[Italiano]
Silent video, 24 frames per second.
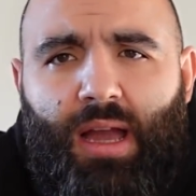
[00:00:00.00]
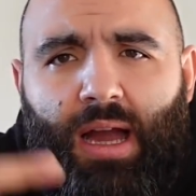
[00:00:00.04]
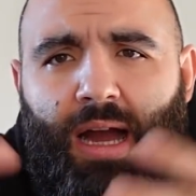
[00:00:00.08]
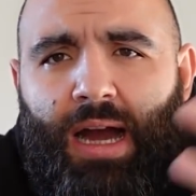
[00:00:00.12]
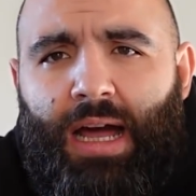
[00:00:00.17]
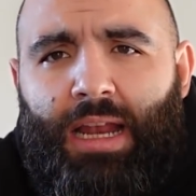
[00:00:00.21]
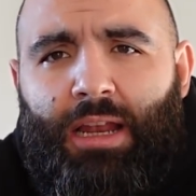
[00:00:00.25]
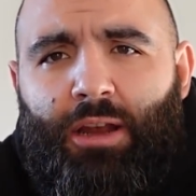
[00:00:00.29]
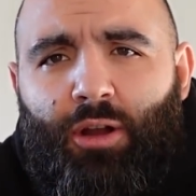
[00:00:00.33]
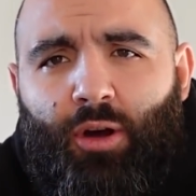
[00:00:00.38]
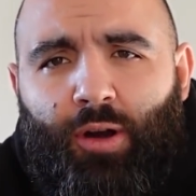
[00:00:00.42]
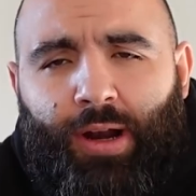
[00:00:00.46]

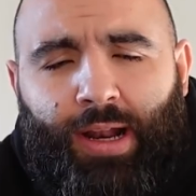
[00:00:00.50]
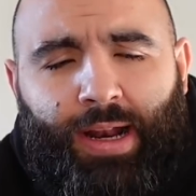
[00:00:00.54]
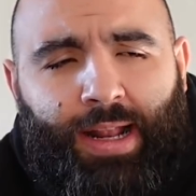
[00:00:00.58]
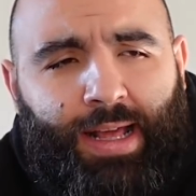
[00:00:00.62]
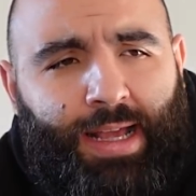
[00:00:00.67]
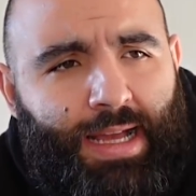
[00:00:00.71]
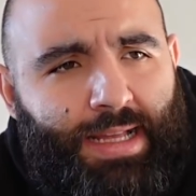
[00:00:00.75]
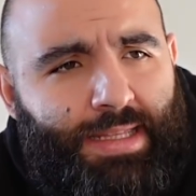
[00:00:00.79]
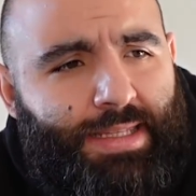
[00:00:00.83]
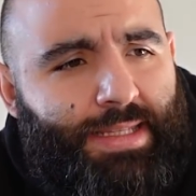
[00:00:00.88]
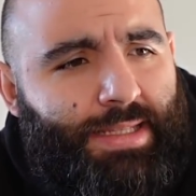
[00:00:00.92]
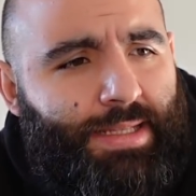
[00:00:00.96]
Allora
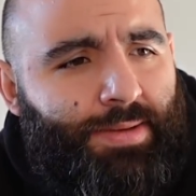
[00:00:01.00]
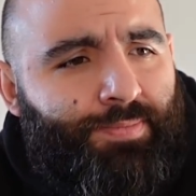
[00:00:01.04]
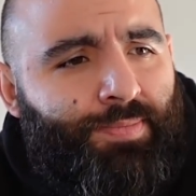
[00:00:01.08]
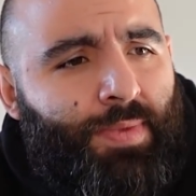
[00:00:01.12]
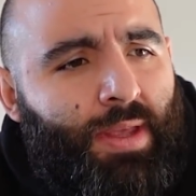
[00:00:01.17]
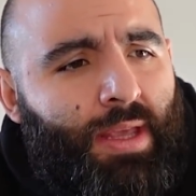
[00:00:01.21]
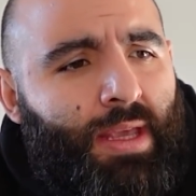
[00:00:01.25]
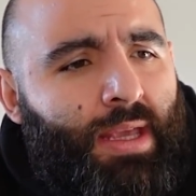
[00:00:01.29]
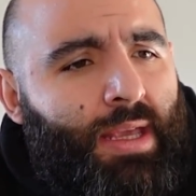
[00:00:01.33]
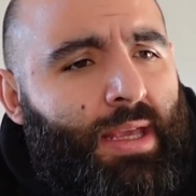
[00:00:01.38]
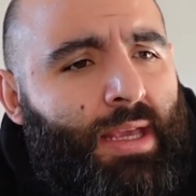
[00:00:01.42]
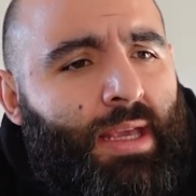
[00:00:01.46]
ragazzi,
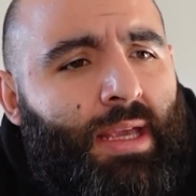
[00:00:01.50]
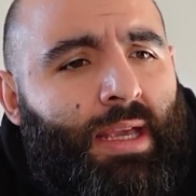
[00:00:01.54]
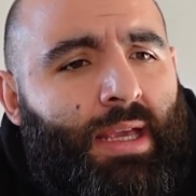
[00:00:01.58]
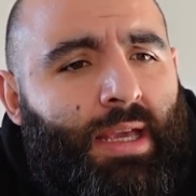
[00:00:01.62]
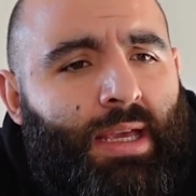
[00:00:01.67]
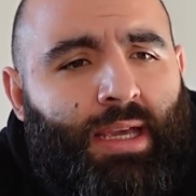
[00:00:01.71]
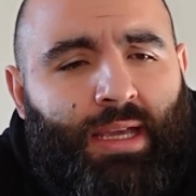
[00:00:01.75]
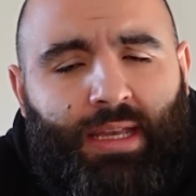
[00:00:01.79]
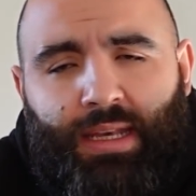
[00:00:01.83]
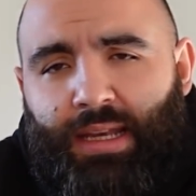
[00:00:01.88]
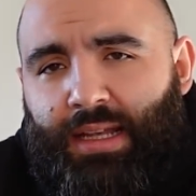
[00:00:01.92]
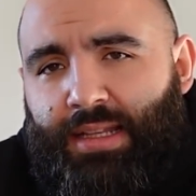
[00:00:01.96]

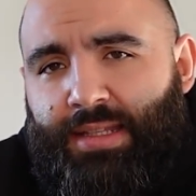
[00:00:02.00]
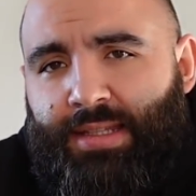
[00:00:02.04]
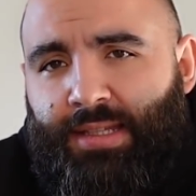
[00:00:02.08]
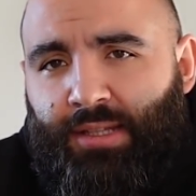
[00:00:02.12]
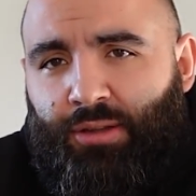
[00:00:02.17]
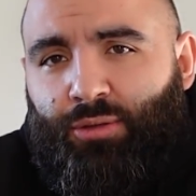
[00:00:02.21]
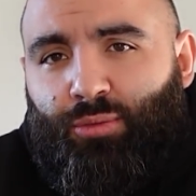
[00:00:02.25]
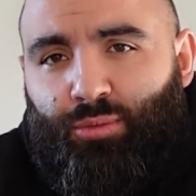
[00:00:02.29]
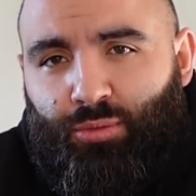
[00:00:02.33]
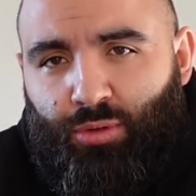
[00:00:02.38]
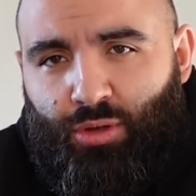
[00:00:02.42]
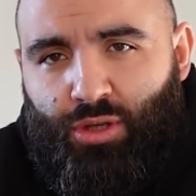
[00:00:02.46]

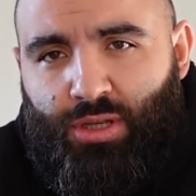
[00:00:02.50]
innanzitutto